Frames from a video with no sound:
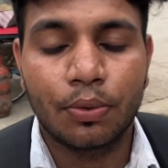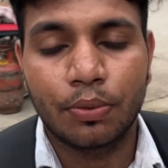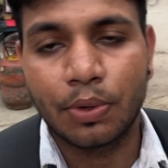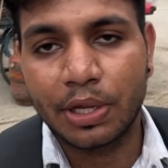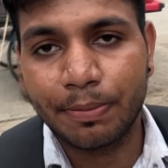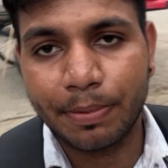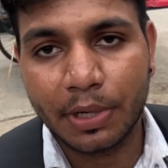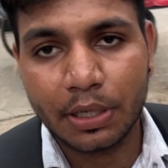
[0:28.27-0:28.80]

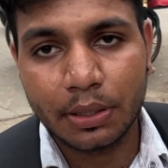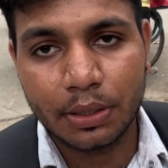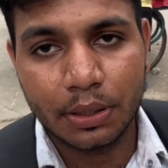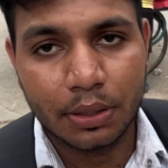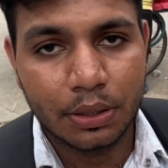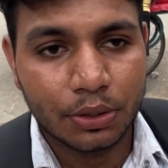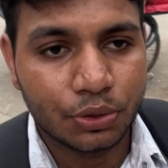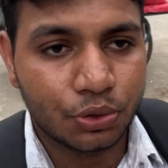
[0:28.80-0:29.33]
वहीं पर
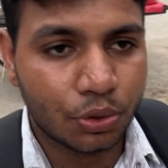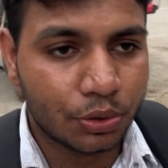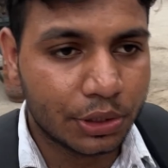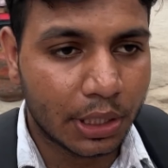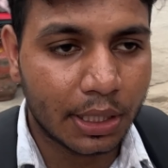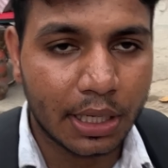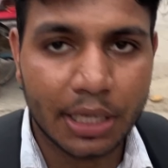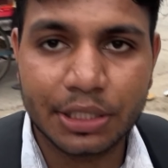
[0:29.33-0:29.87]
जो
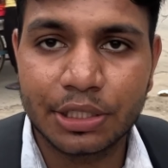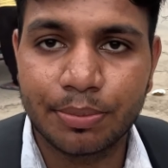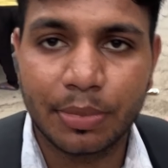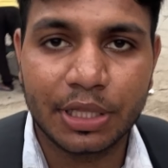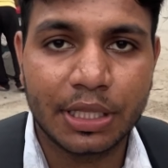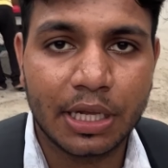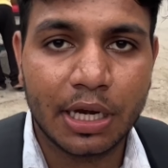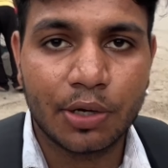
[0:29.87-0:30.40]
जगन्नाथ जी
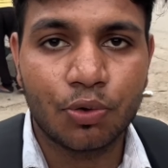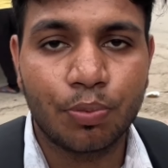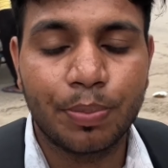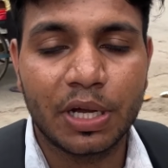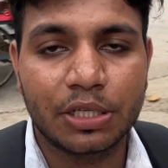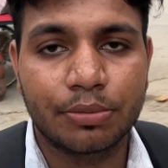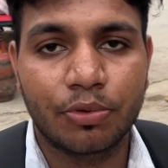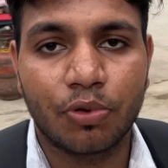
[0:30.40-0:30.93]
मंदिर है
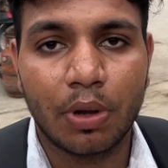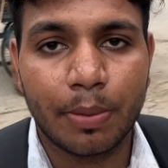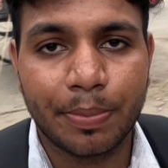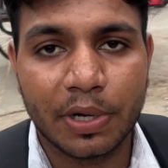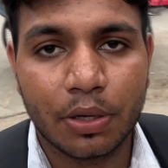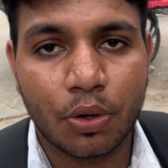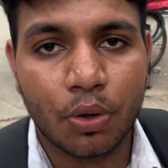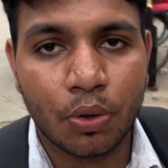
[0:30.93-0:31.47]
रूपबास में वहाँ
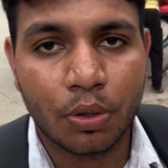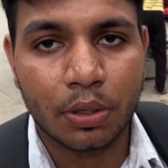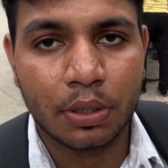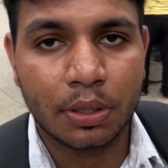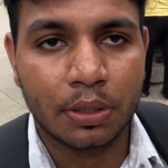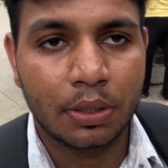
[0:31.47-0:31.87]
पर और